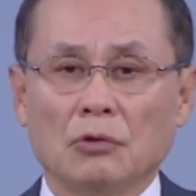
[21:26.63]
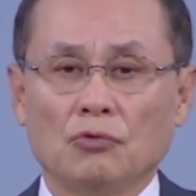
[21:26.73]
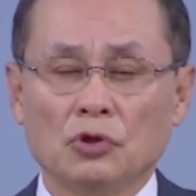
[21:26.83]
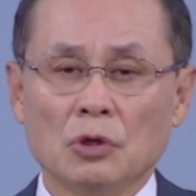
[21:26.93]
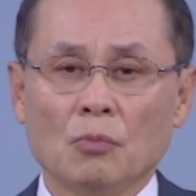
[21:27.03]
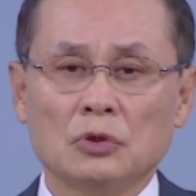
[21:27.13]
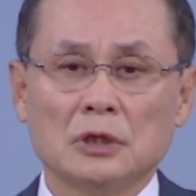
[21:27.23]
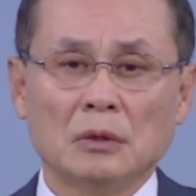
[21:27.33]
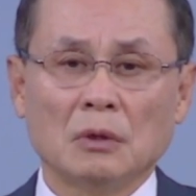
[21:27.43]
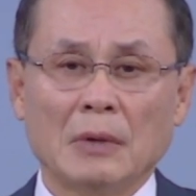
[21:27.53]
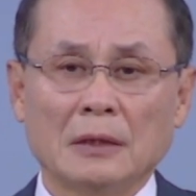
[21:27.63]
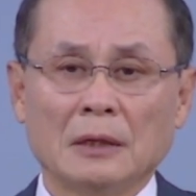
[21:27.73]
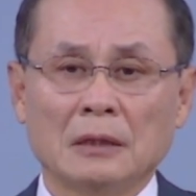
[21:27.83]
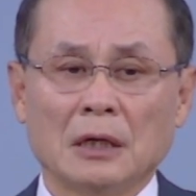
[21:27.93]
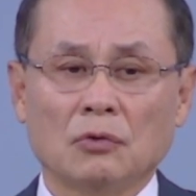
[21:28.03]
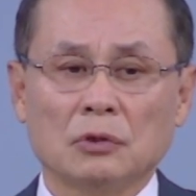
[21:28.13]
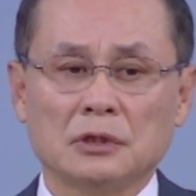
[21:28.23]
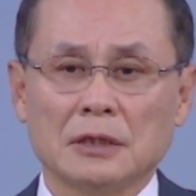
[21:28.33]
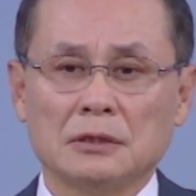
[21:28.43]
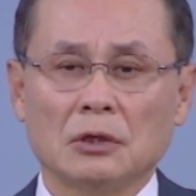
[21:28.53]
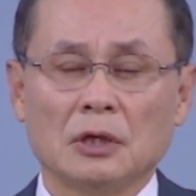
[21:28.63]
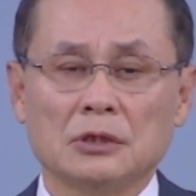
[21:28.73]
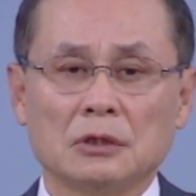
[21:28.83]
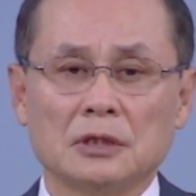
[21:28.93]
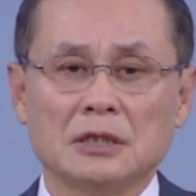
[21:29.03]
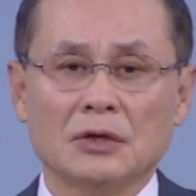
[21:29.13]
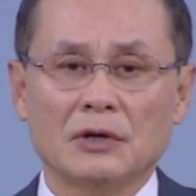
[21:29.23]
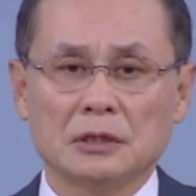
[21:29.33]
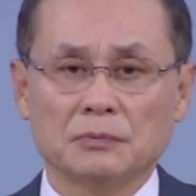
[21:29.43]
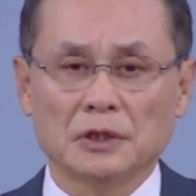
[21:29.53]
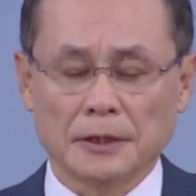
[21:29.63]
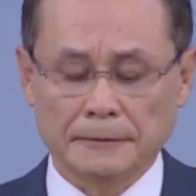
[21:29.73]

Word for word: 유기성 목사님을 만난다고 자청해서 찾아왔습니다.